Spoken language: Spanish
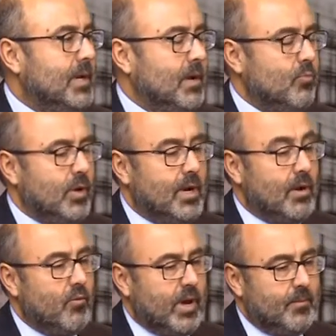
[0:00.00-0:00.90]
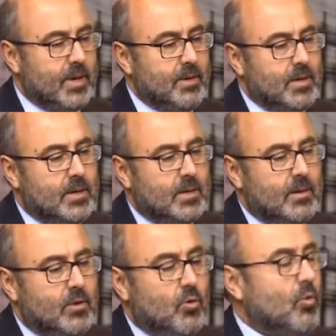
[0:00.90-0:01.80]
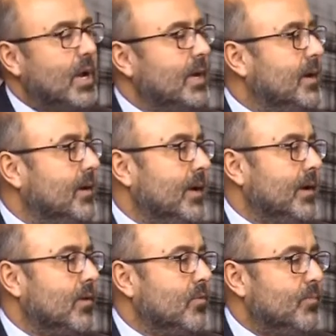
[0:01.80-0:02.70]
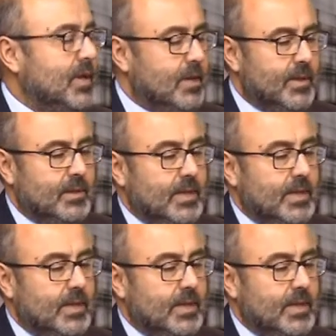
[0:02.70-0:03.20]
la, en lo cual es, completamente